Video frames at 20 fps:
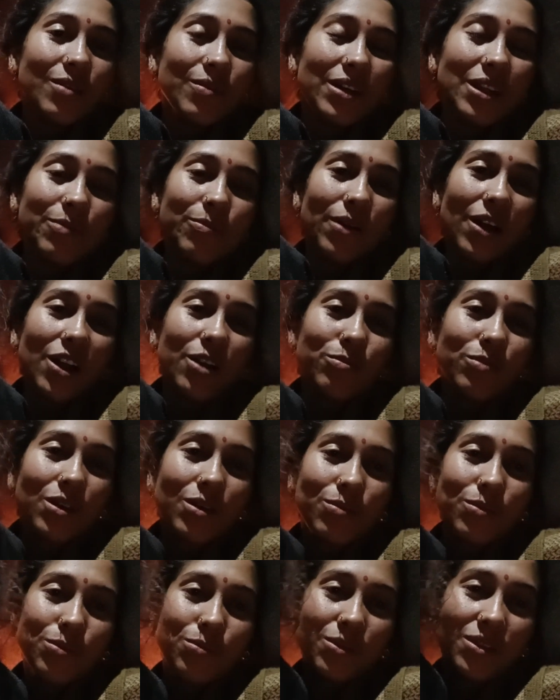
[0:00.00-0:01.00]
हमारे पहाड़ में
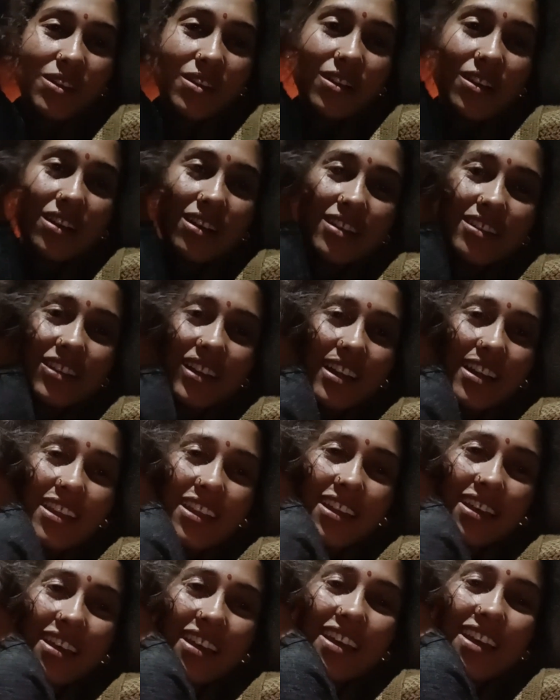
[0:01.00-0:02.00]
अभी भी ठंड
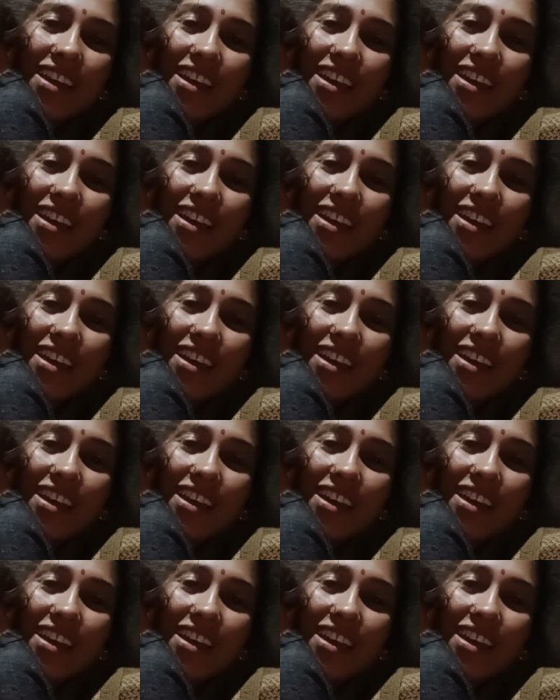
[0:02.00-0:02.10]
जारी है